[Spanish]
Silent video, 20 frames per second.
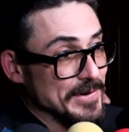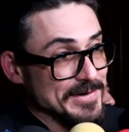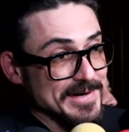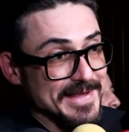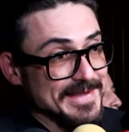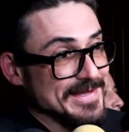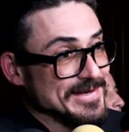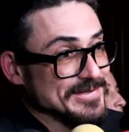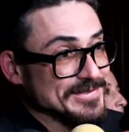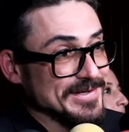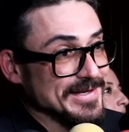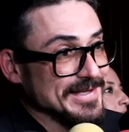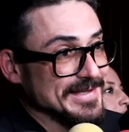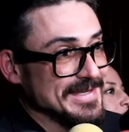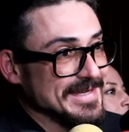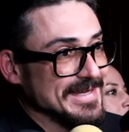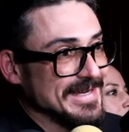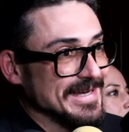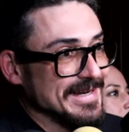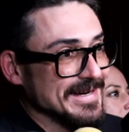pero nadie nos
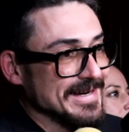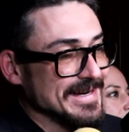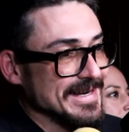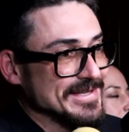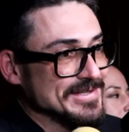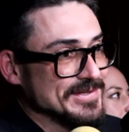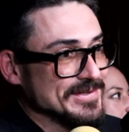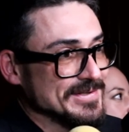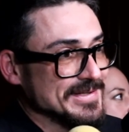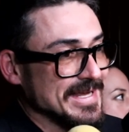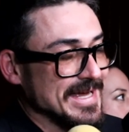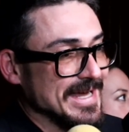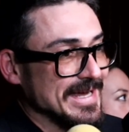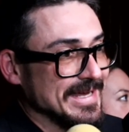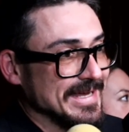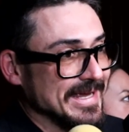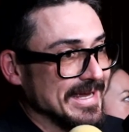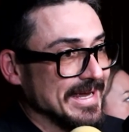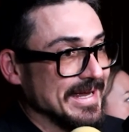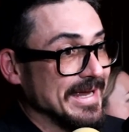critica en relación
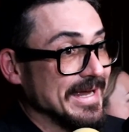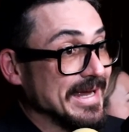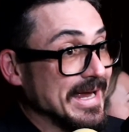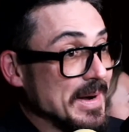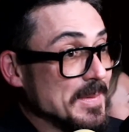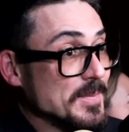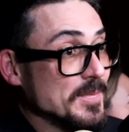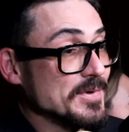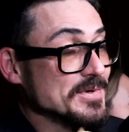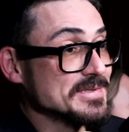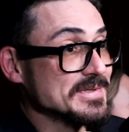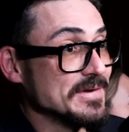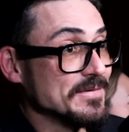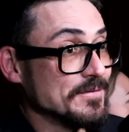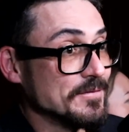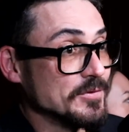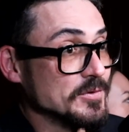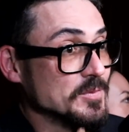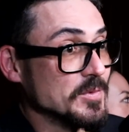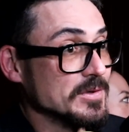a que en campos de
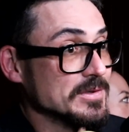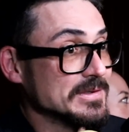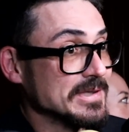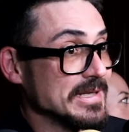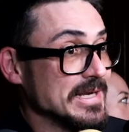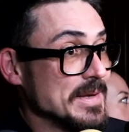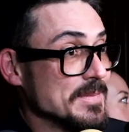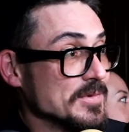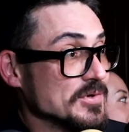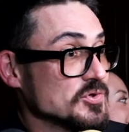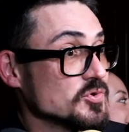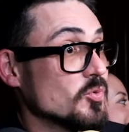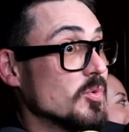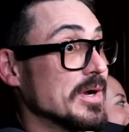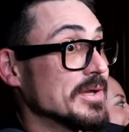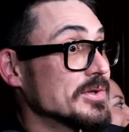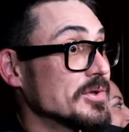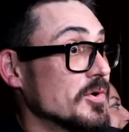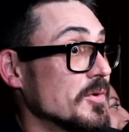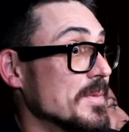fútbol tenemos
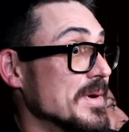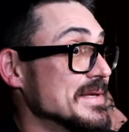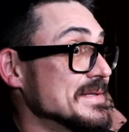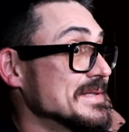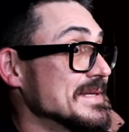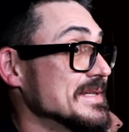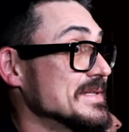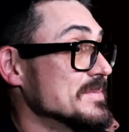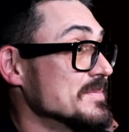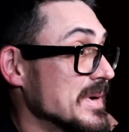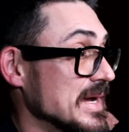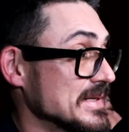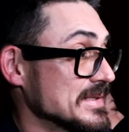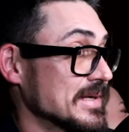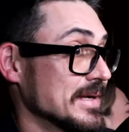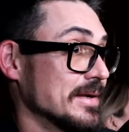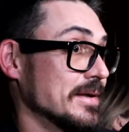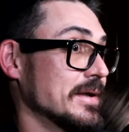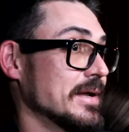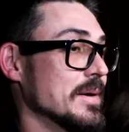cuatro veces
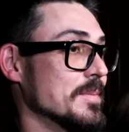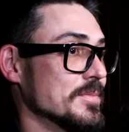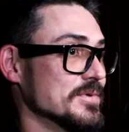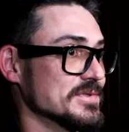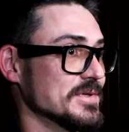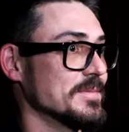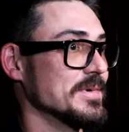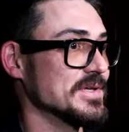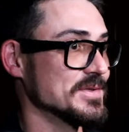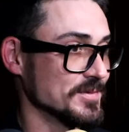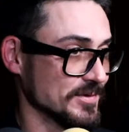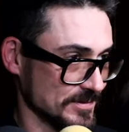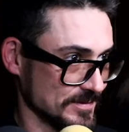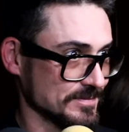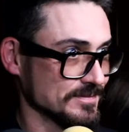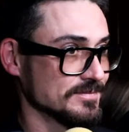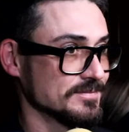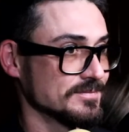más que en campos de béisbol.